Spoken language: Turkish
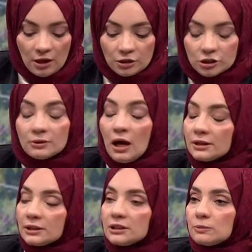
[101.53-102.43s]
Şimdi
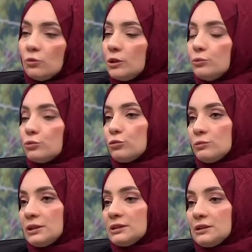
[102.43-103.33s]
anneniz böyle bir
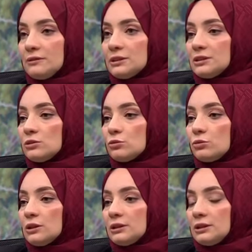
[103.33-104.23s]
durumdaysa ve sizi
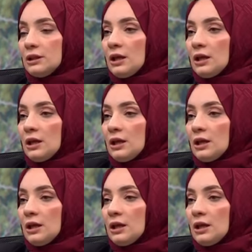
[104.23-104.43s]
sürekli